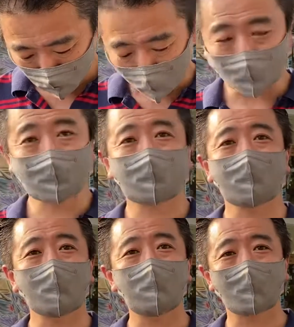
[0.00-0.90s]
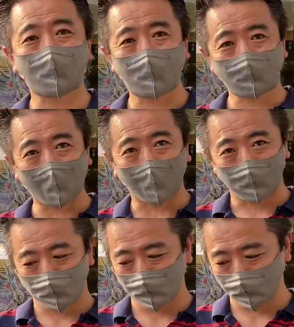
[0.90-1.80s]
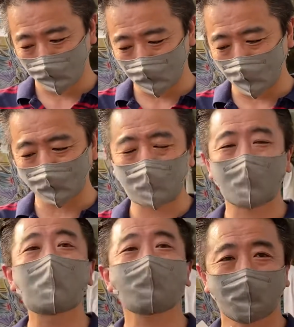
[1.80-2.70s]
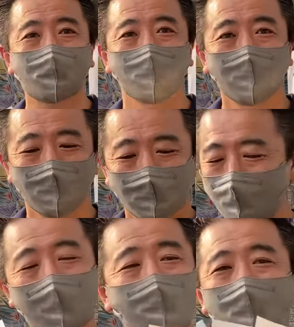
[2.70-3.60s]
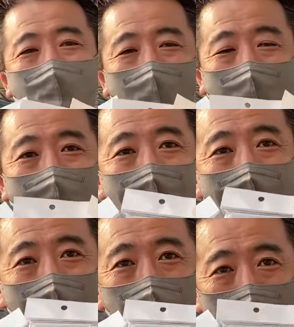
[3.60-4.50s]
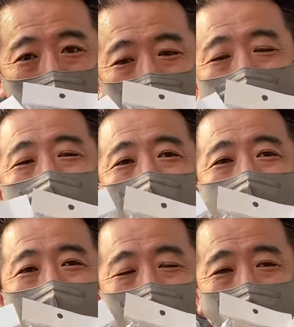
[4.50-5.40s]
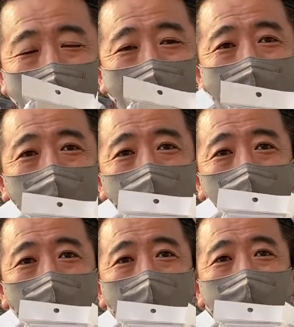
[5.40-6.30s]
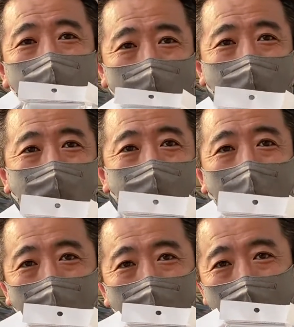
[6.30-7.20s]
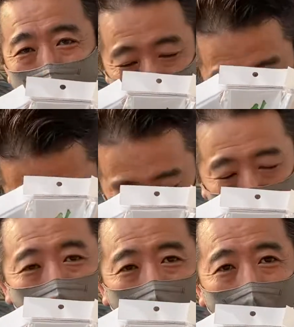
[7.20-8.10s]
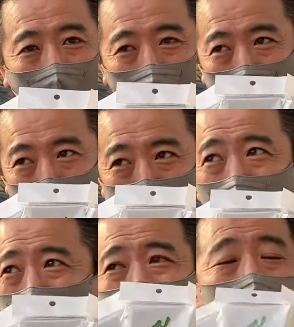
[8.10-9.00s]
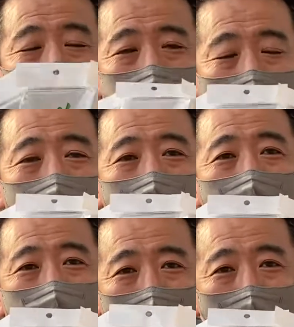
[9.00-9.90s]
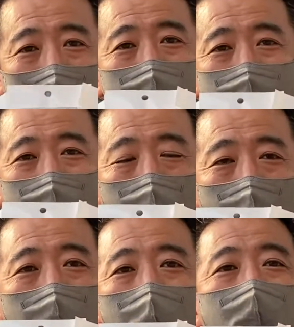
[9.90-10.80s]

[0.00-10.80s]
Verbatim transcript: 初スリーブが出ました。で、出ます出ましたじゃない。これがなんとですね、7月の15日に発売。ということで、えー、もうでも手元に、ね、現物が届いてる